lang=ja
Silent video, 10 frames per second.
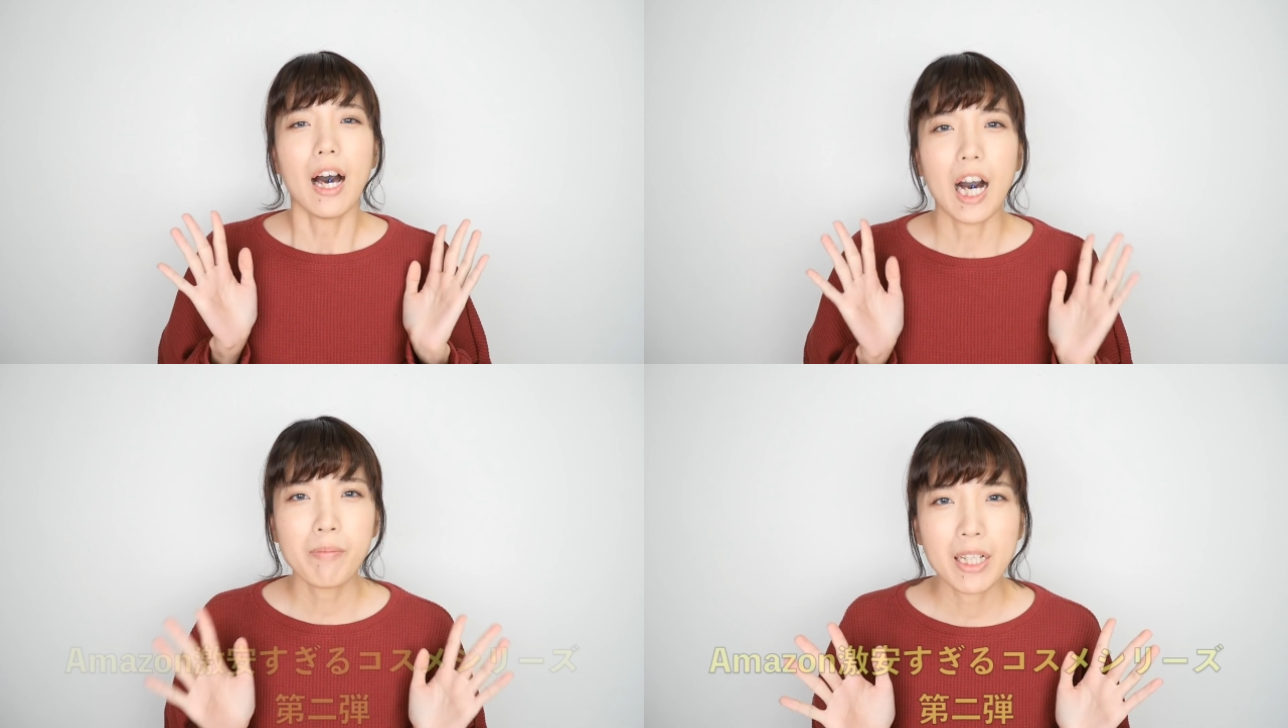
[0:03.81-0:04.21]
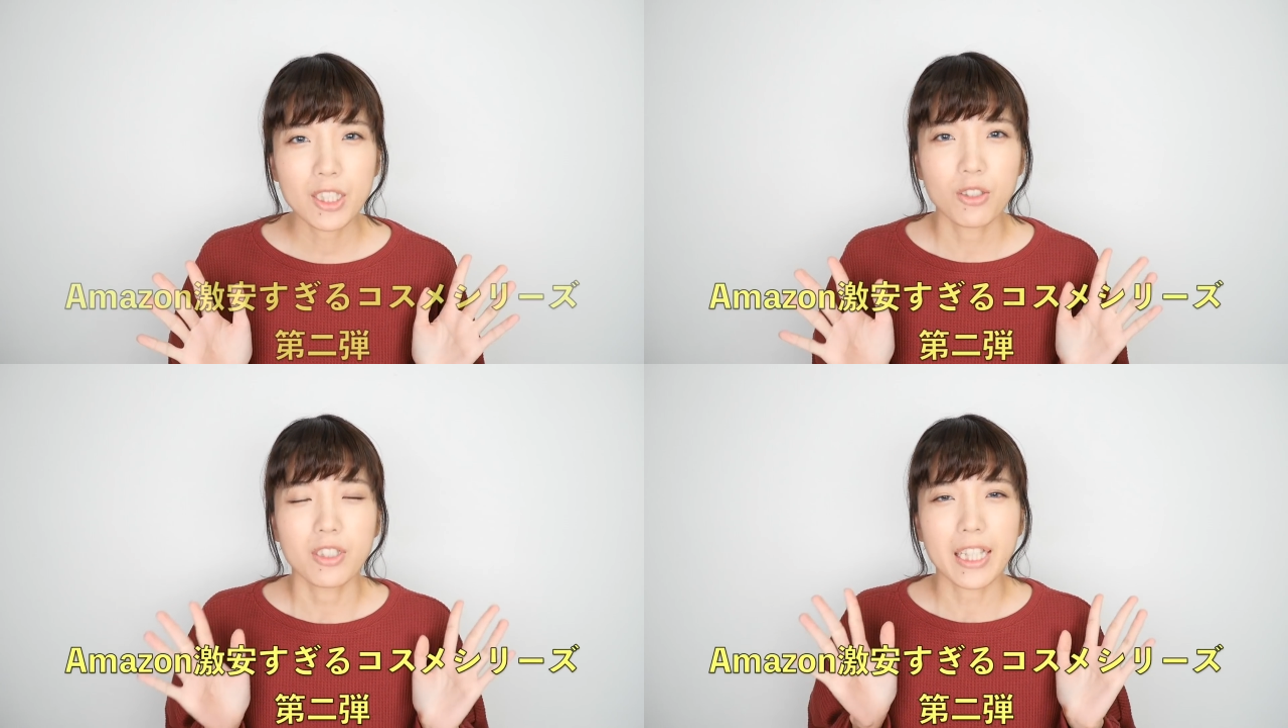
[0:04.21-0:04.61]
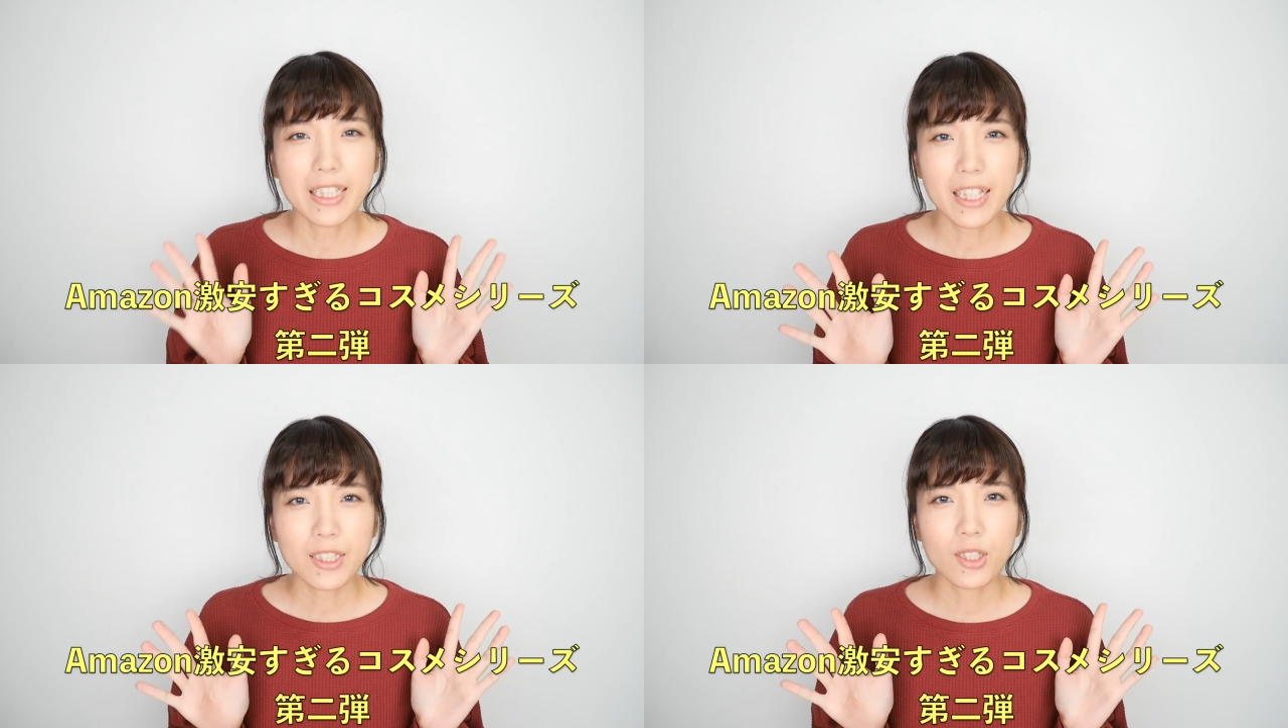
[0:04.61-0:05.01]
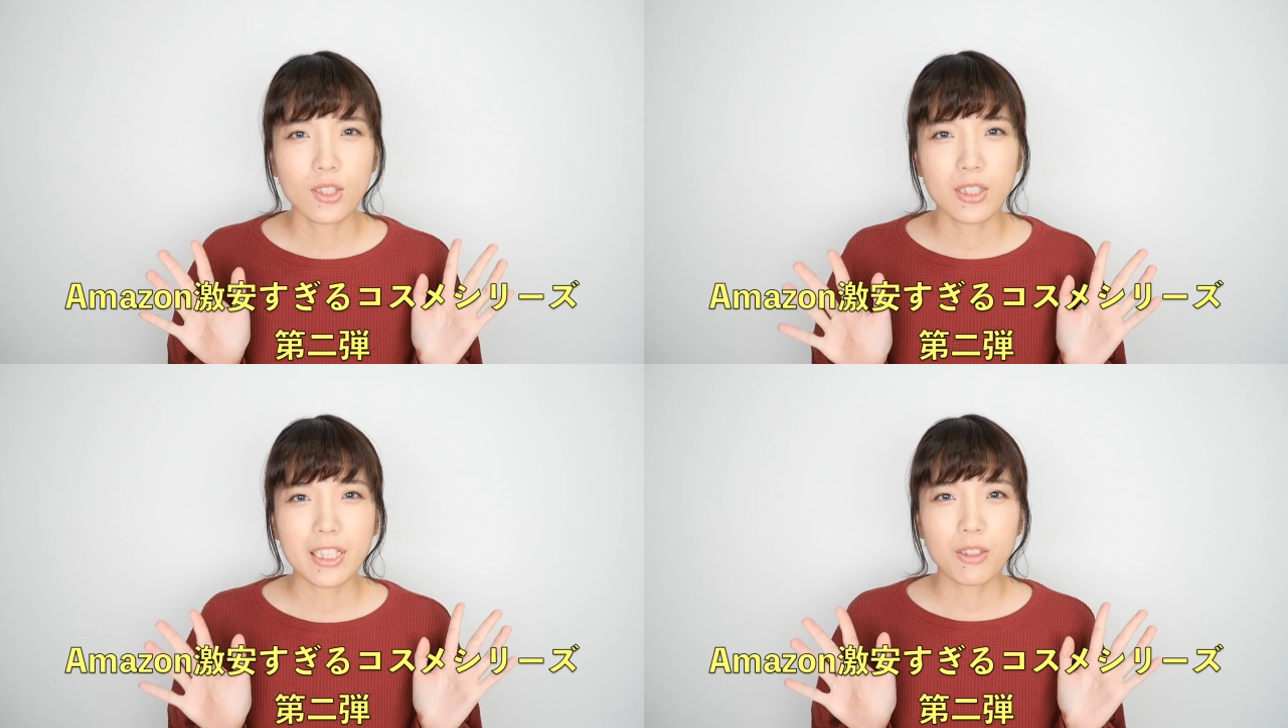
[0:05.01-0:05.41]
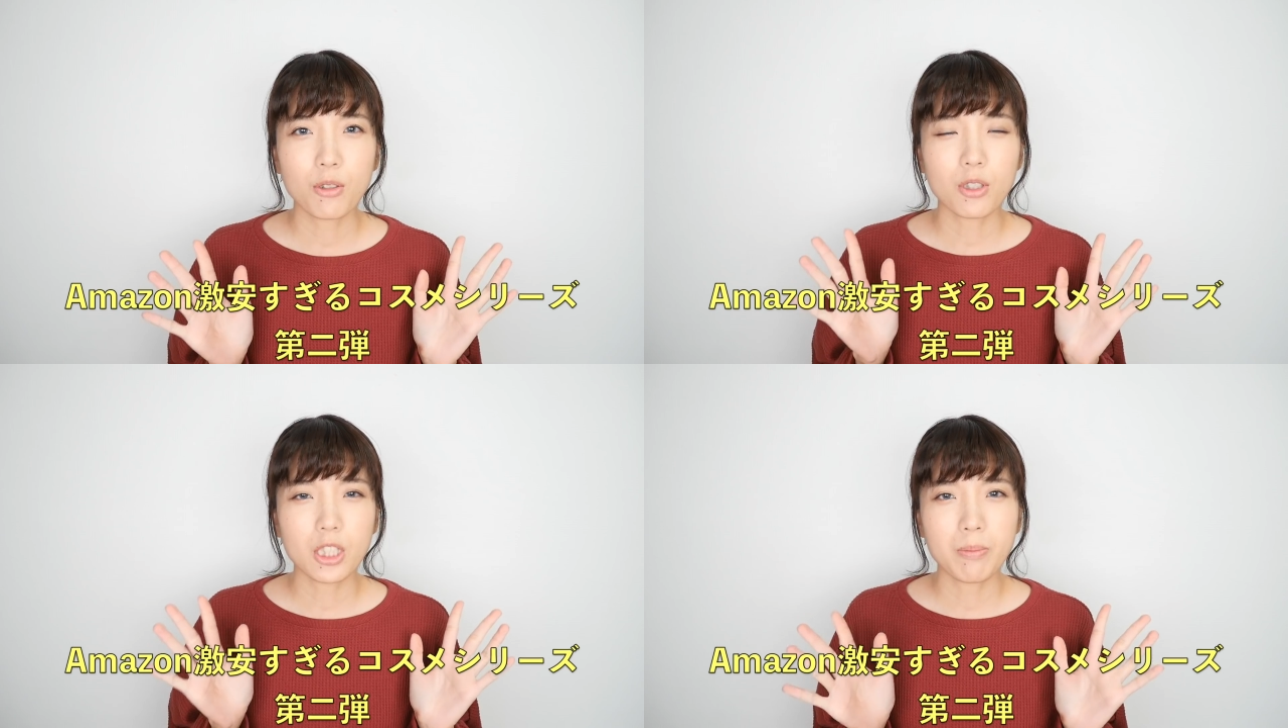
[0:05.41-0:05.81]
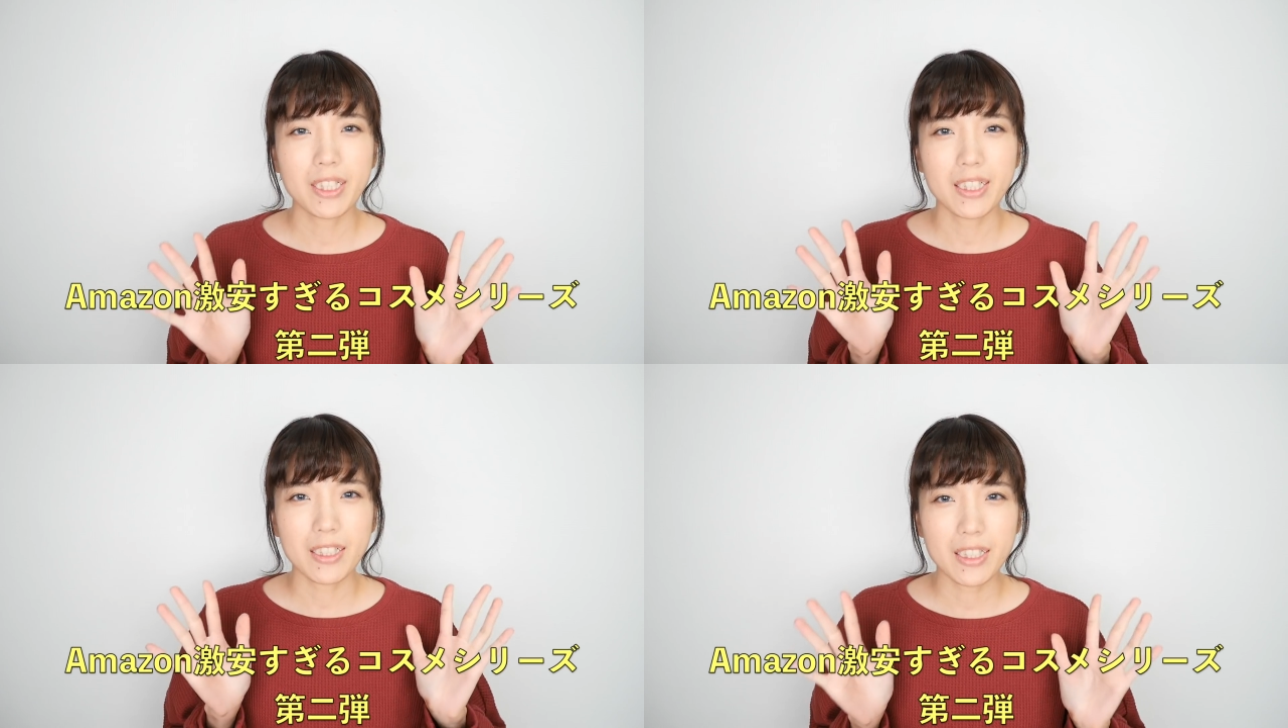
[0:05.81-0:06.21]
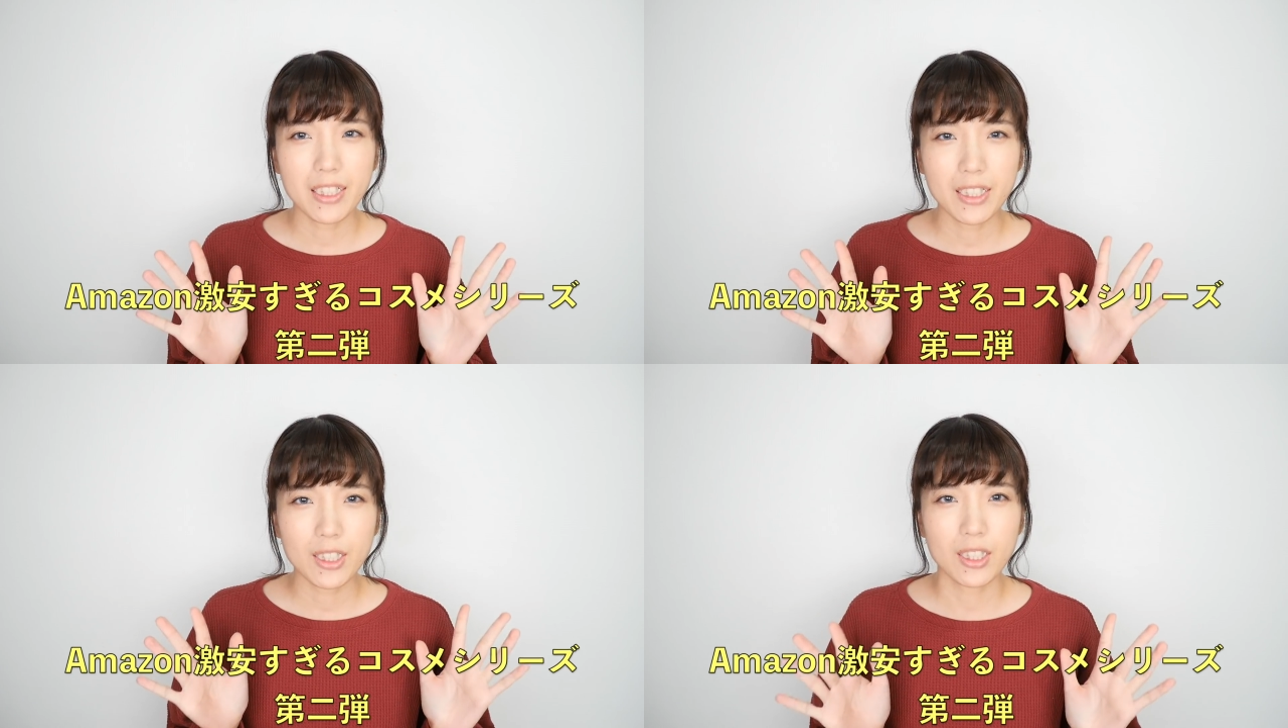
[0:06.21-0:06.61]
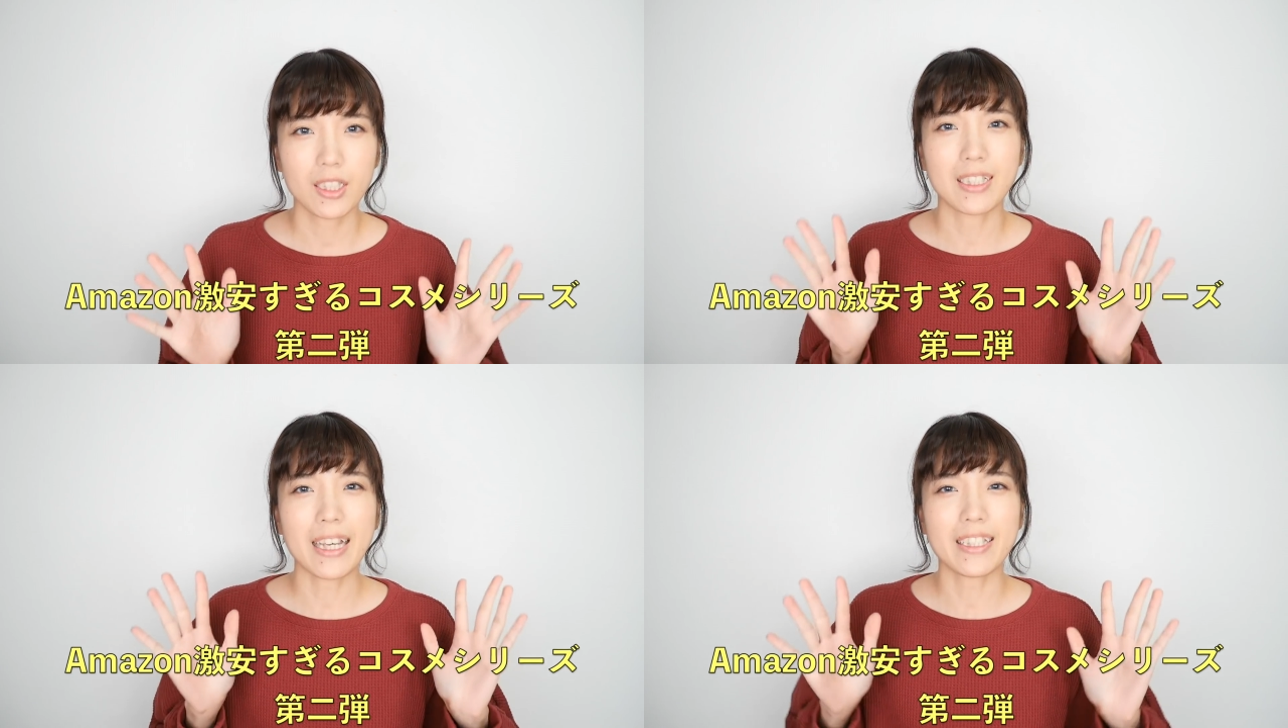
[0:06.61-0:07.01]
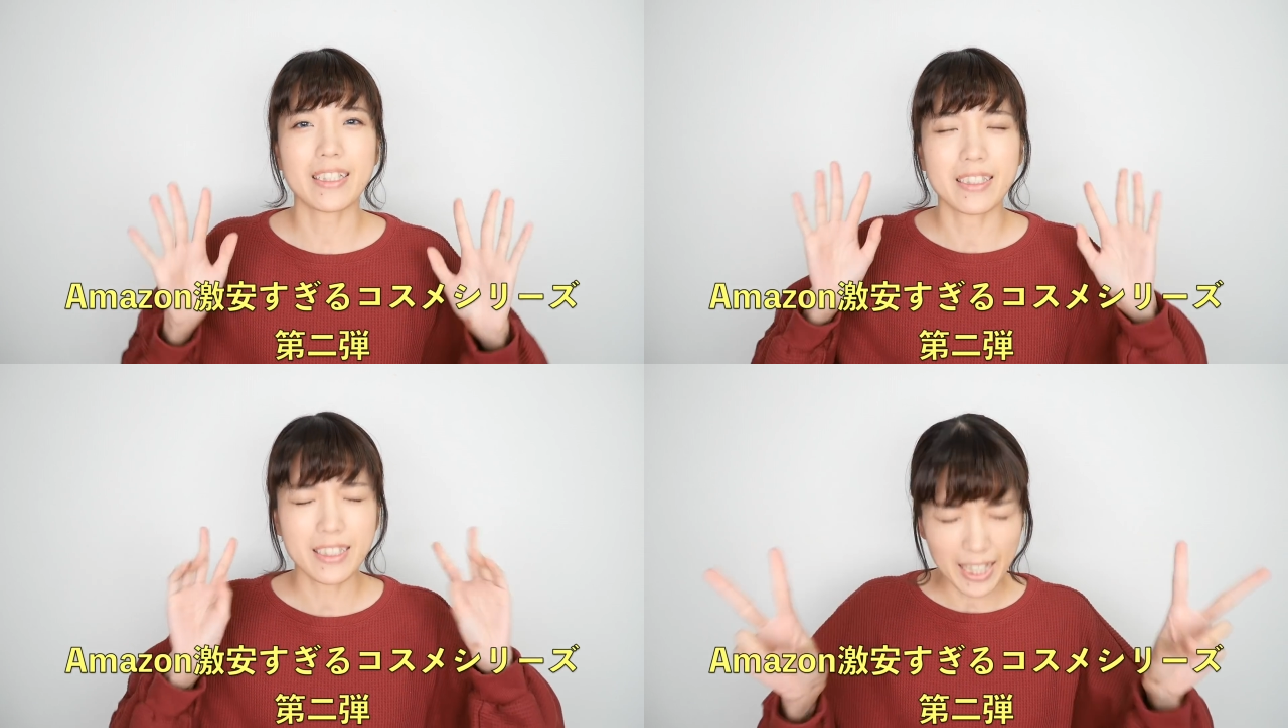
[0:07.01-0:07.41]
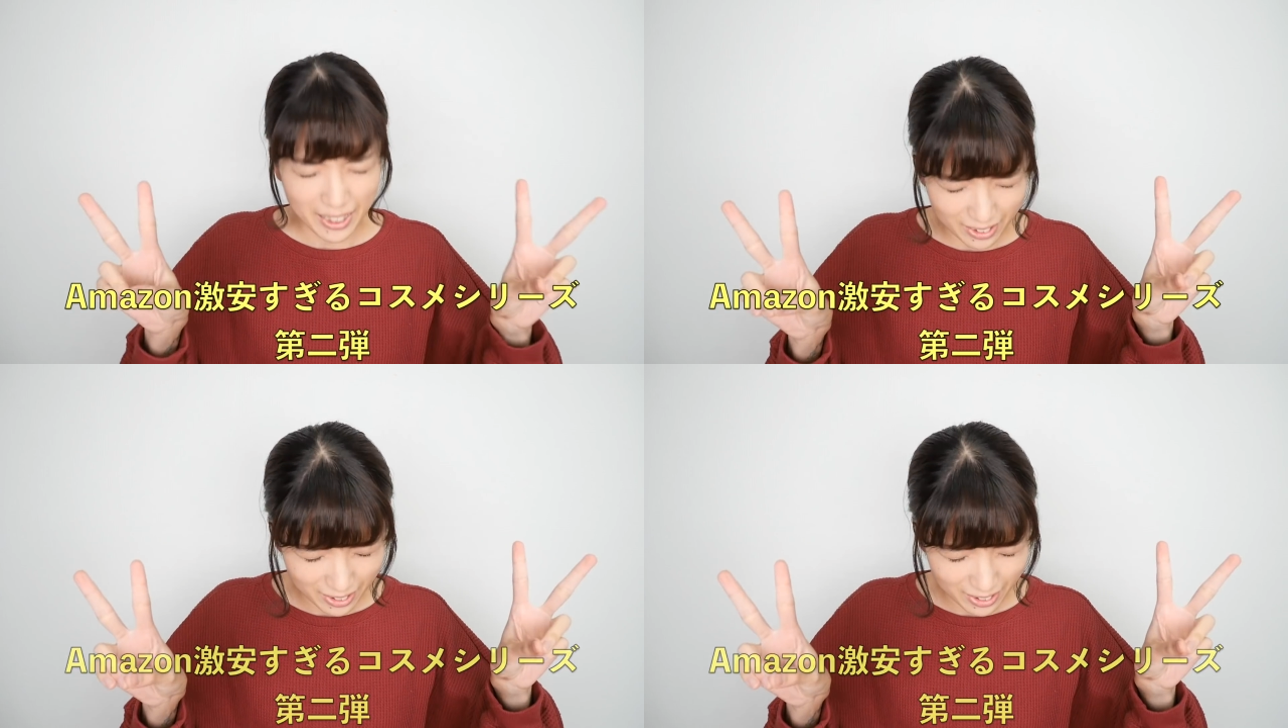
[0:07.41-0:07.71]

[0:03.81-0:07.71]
Amazon 激安すぎるコスメシリーズ第2弾